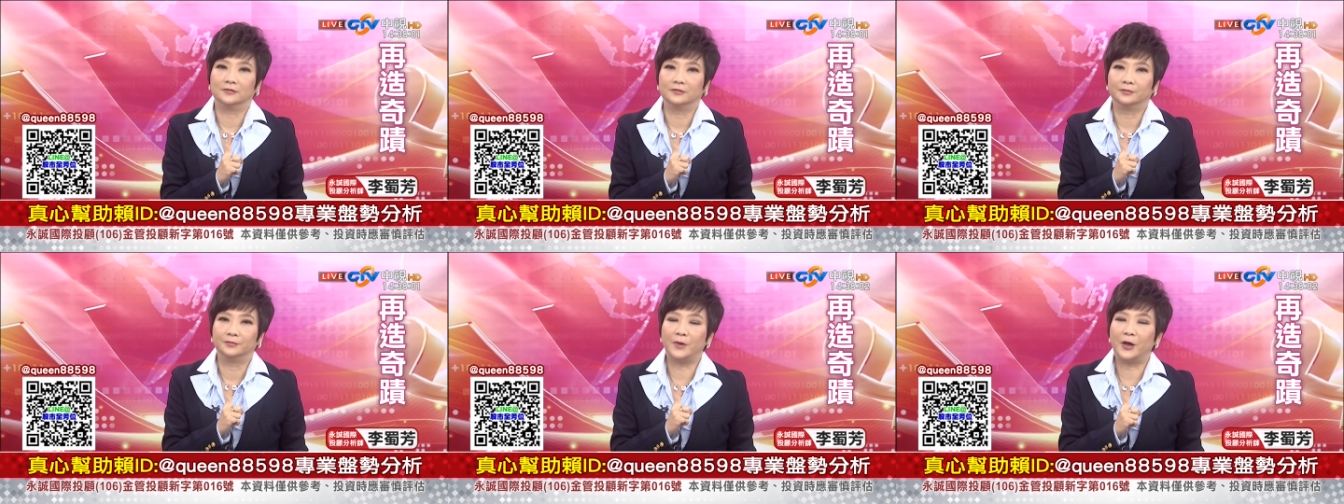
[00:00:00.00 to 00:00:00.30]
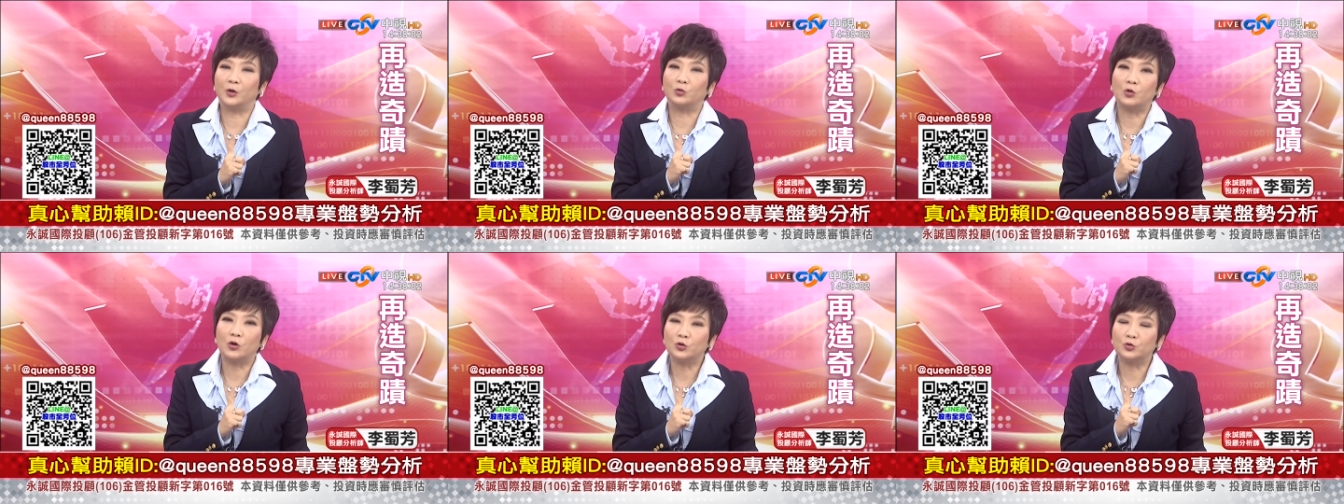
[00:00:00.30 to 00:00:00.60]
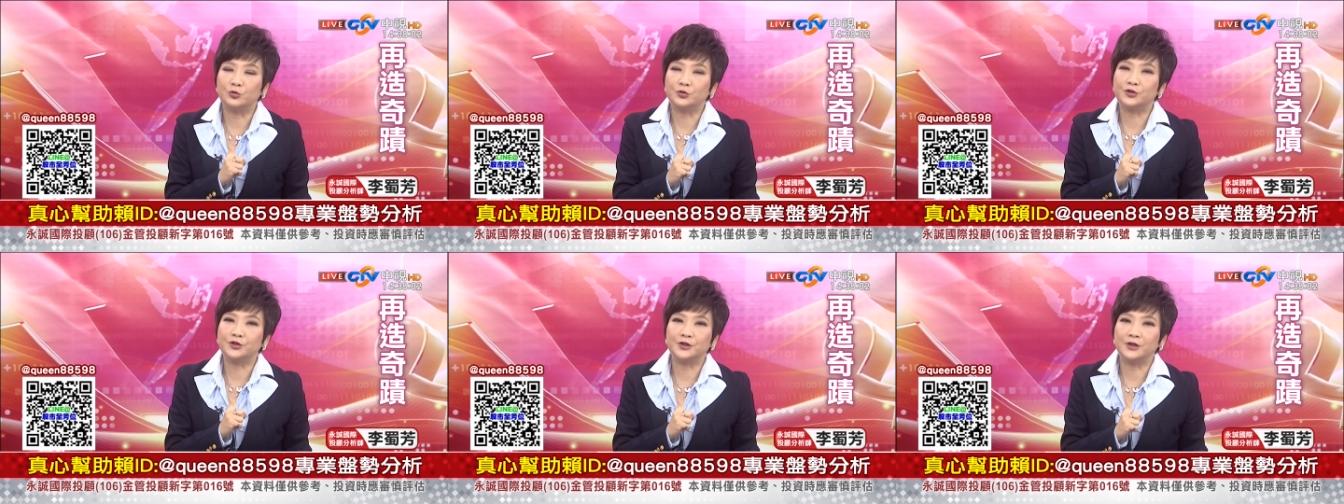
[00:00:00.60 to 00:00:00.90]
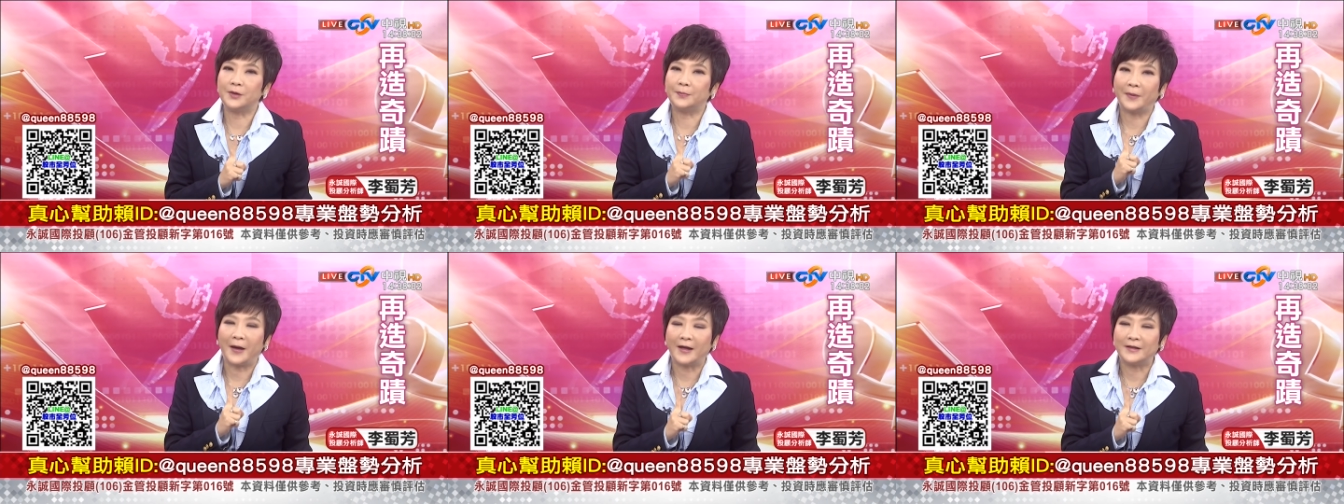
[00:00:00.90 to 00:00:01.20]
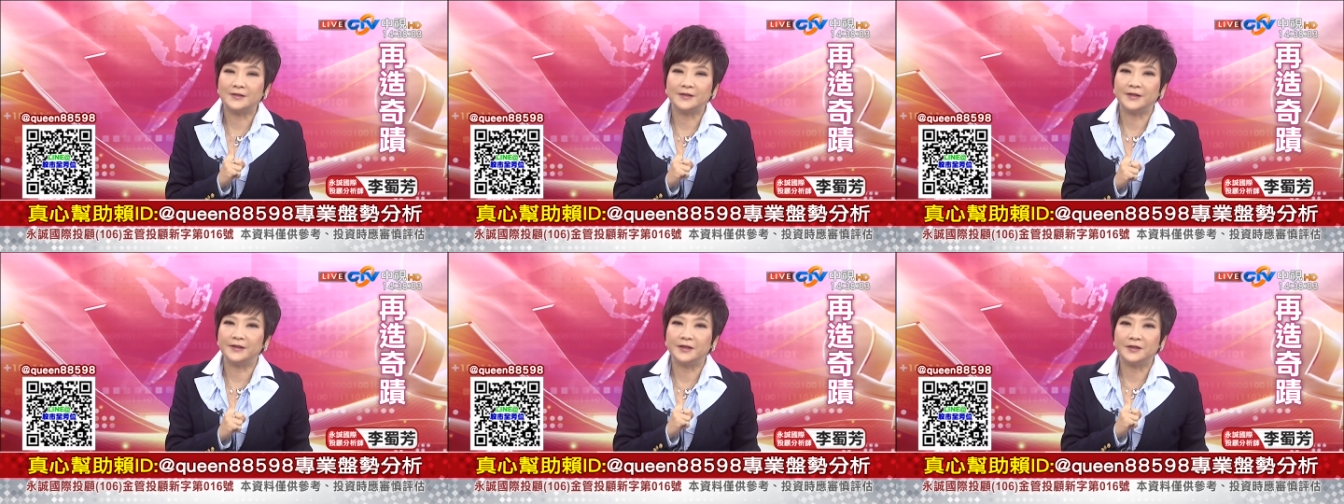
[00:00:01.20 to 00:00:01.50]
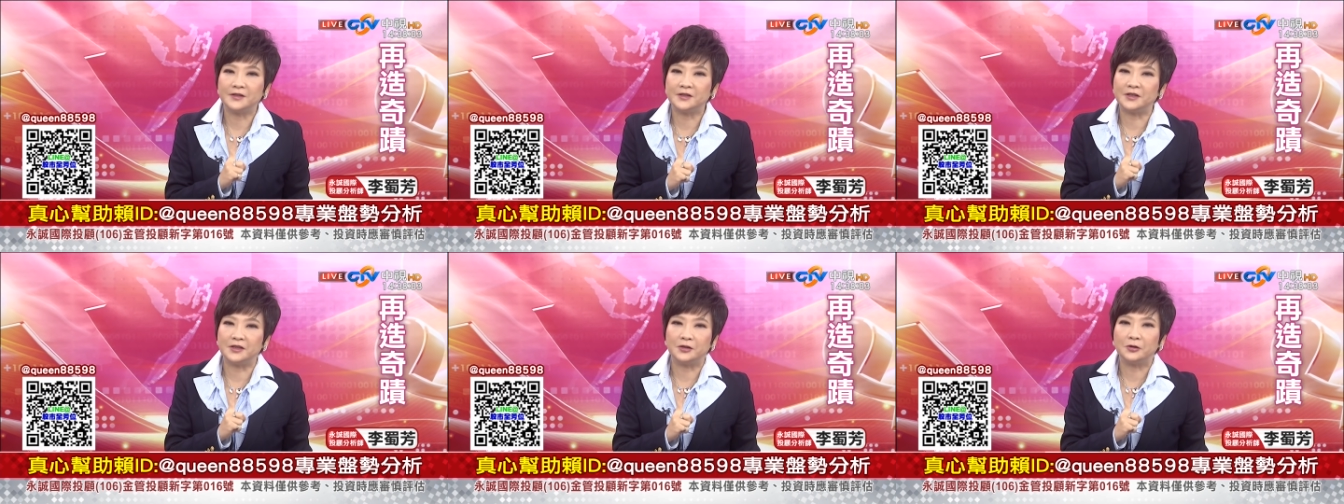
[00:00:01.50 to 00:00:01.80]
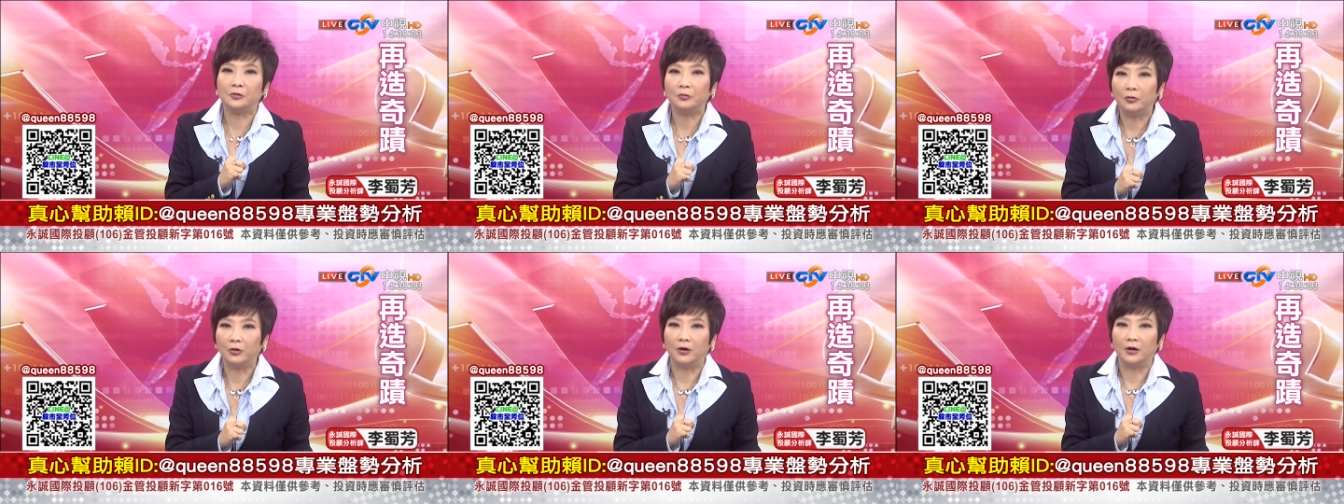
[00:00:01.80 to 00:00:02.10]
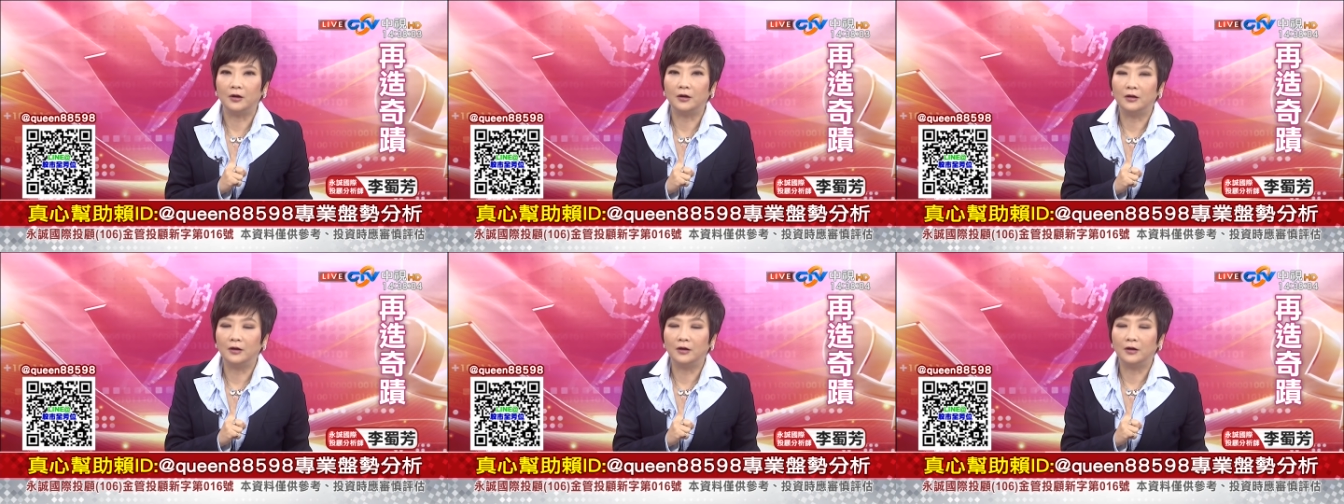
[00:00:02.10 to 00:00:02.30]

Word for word: 美国股市的盘前的期货？